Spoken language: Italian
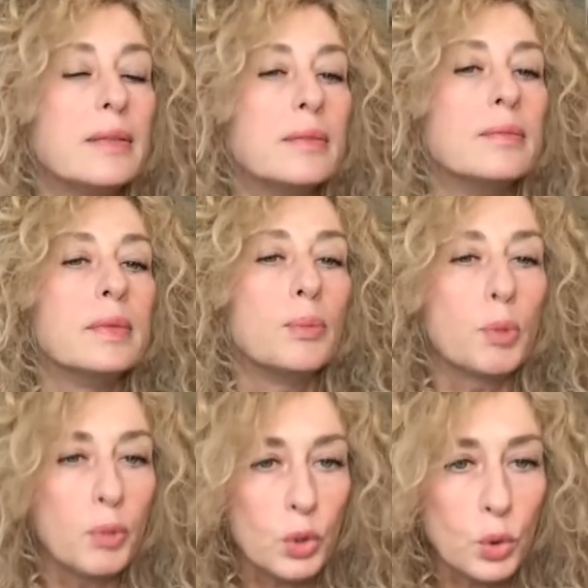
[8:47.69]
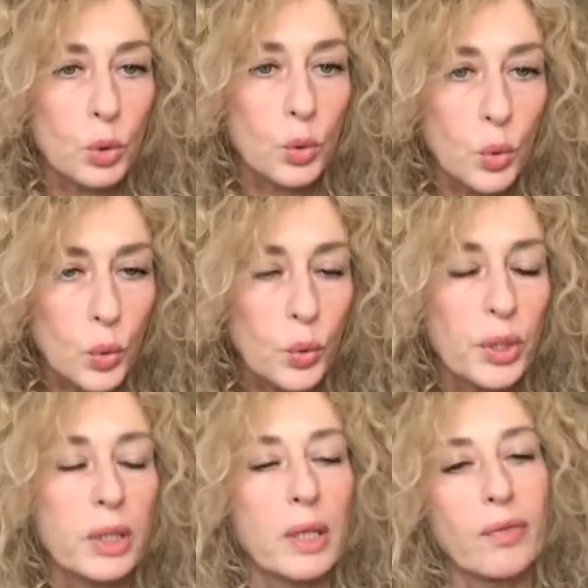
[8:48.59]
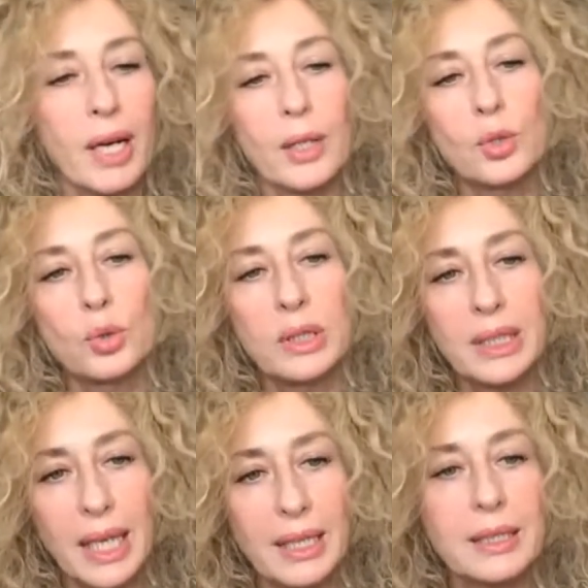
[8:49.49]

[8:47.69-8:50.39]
nel momento in cui va a giudicare